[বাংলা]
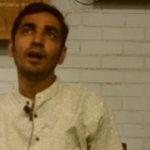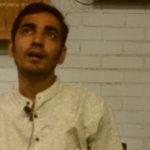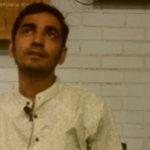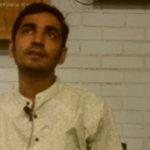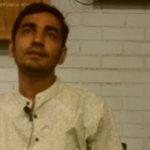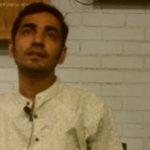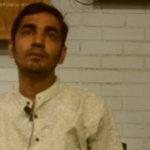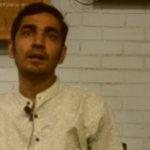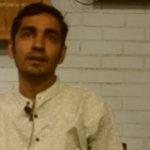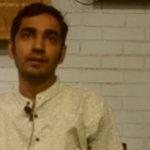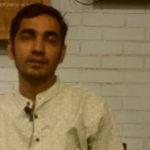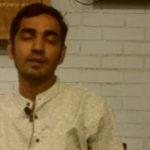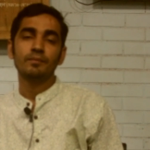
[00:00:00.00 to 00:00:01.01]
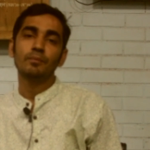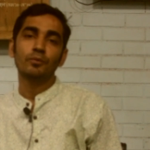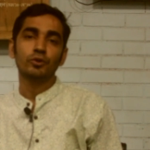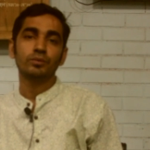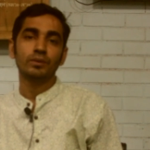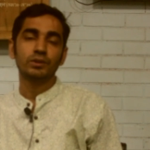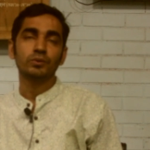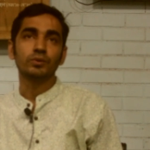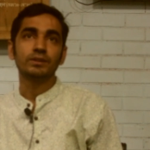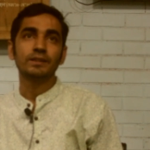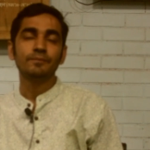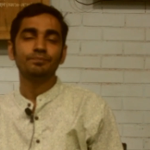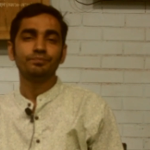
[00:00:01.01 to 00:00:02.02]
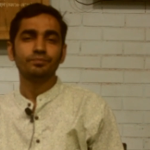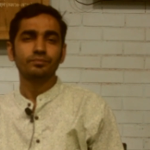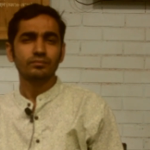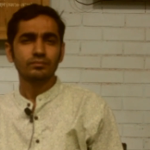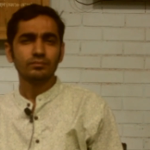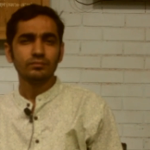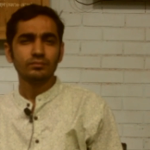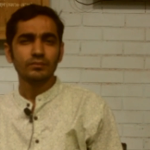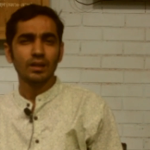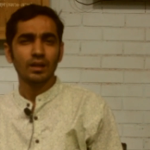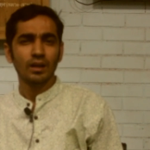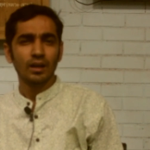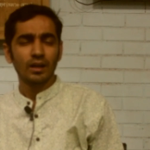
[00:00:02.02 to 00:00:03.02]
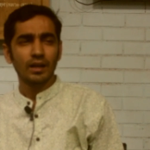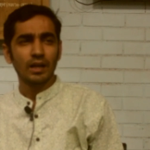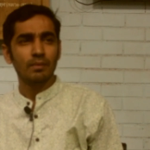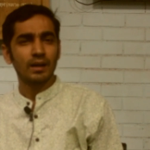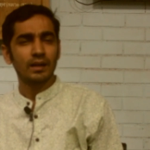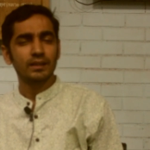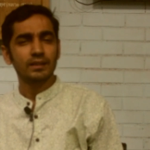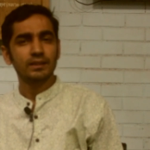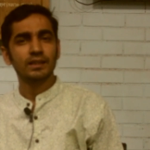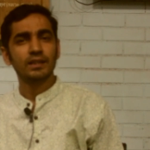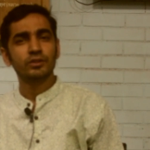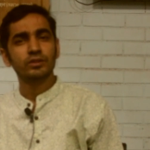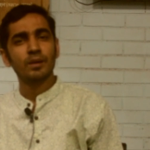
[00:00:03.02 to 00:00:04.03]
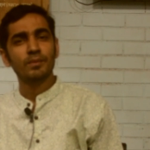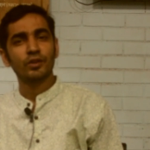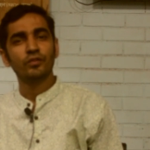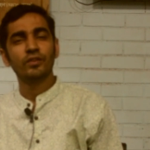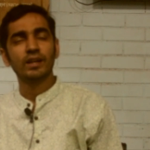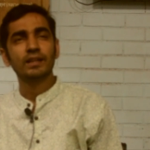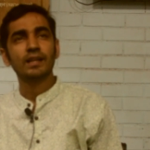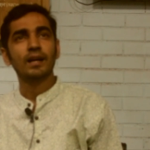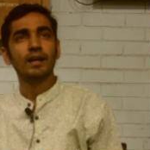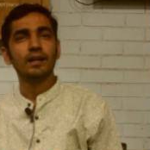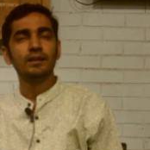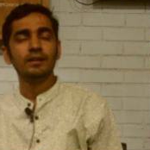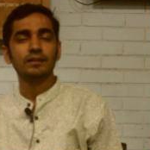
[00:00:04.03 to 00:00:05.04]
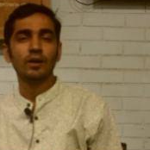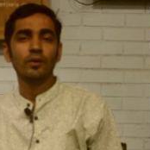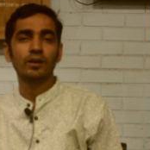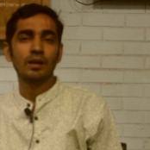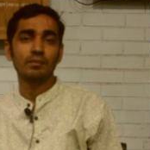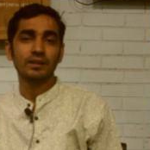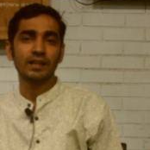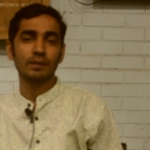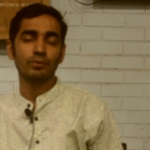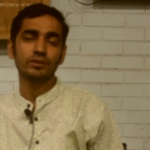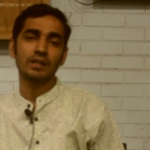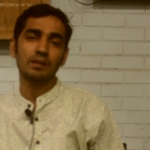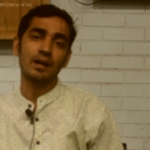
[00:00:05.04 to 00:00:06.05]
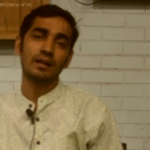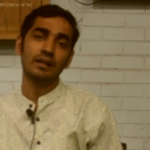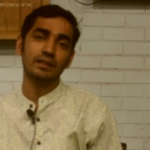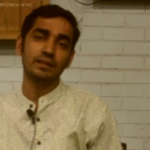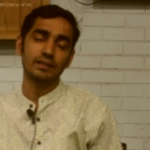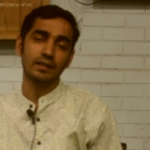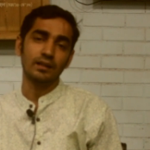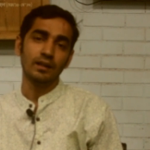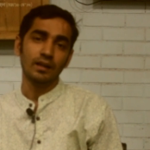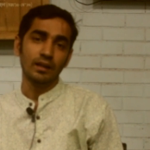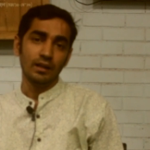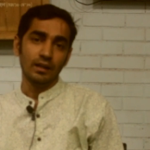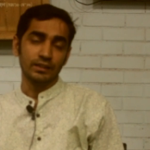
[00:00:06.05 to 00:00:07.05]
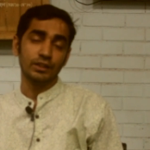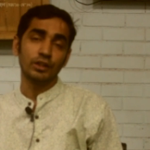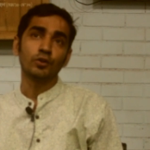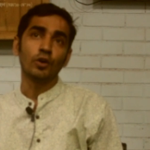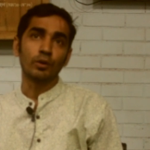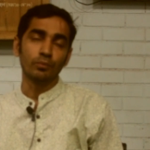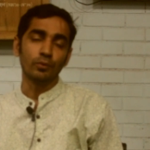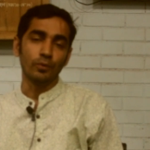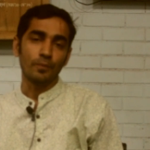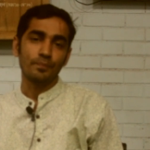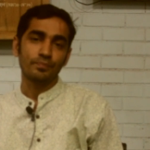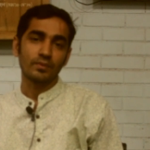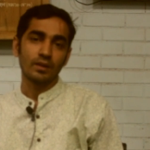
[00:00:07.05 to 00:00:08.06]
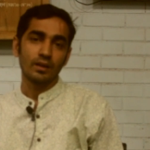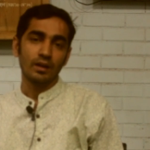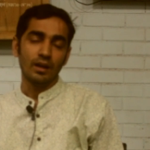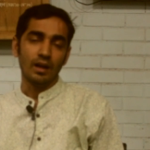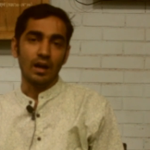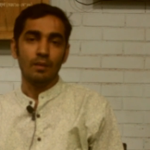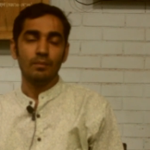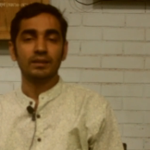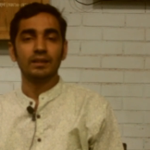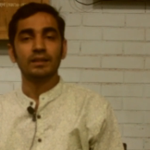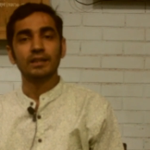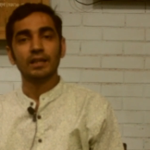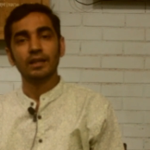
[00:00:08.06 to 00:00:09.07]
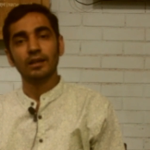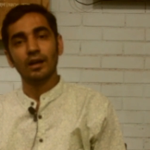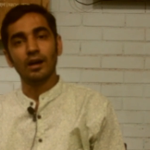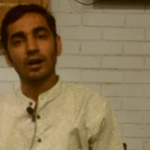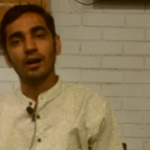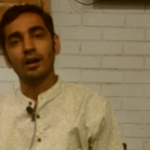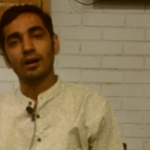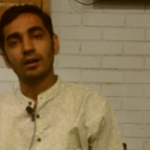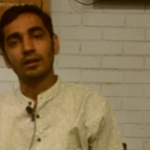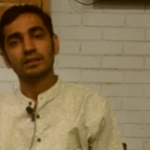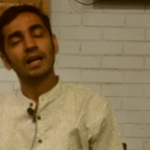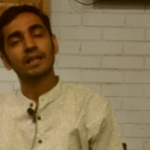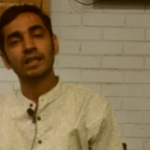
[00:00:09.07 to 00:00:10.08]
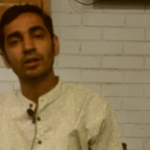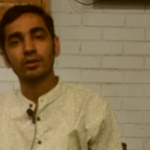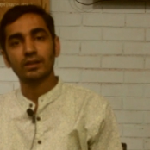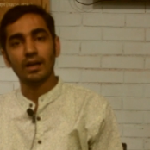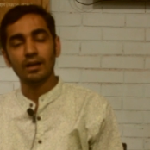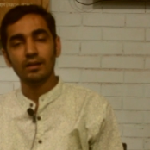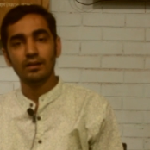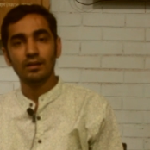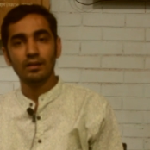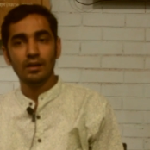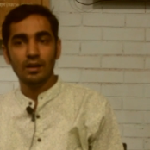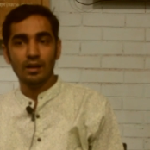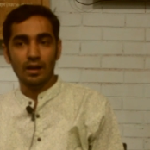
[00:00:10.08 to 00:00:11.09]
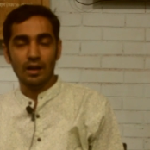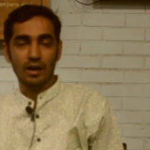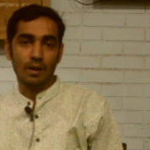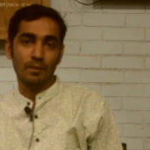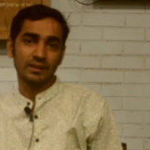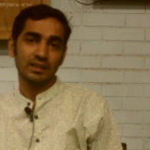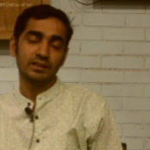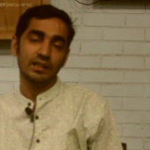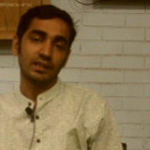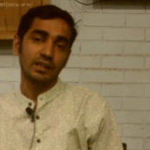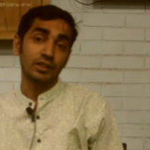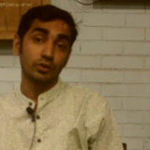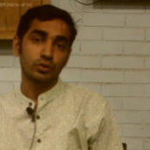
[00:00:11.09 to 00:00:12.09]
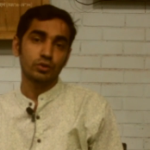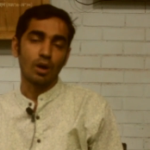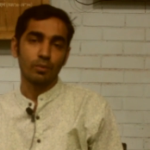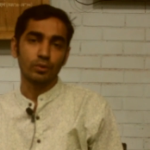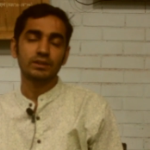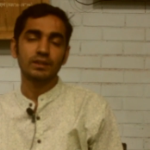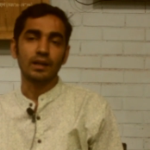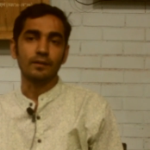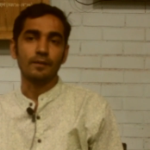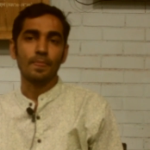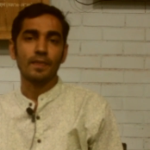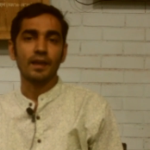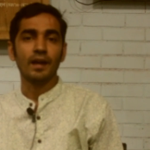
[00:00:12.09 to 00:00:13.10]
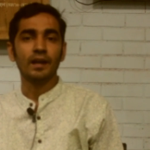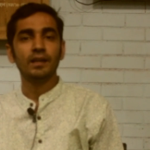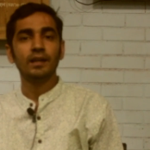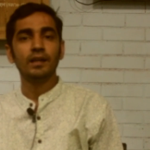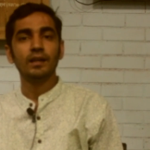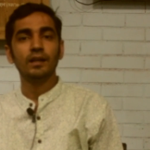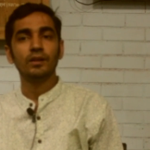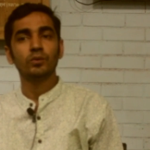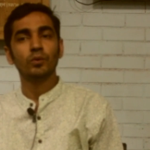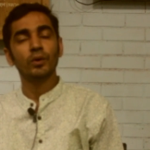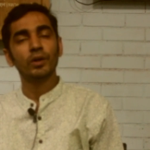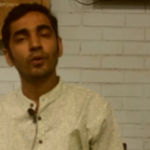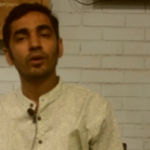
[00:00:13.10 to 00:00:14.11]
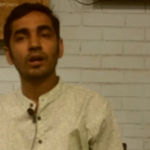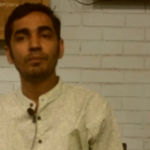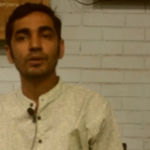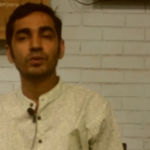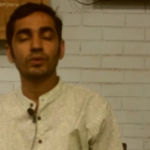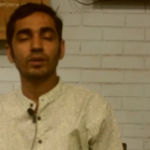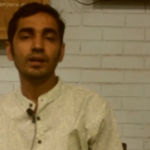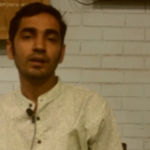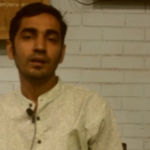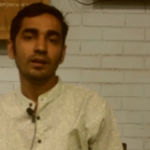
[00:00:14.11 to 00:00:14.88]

আজকে যে বাংলাদেশে আমরা বসবাস করছি এই বাংলাদেশের দিকে যদি আমরা একটু ফিরে তাকাই তাহলে আমরা দেখব যে বাংলাদেশের যে জন্ম আমাদের যে স্বাধীনতা আমাদের যে একটি নিজস্ব অবস্থান এটি তৈরি করার পিছনে